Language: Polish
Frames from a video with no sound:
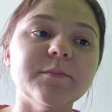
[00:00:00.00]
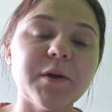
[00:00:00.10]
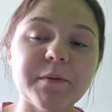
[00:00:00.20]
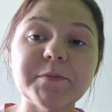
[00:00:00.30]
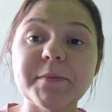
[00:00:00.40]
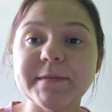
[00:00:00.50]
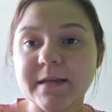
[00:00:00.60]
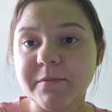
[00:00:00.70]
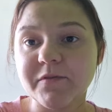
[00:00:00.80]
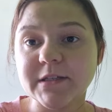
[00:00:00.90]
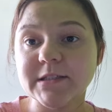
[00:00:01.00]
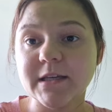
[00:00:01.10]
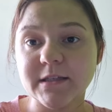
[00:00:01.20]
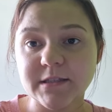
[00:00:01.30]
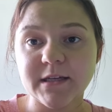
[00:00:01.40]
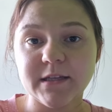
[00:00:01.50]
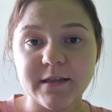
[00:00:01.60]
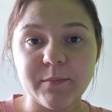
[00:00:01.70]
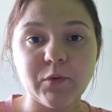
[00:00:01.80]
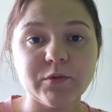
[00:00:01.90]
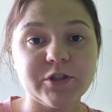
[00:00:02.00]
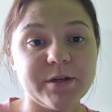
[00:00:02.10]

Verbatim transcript: z moimi przepisami właśnie i dzięki temu,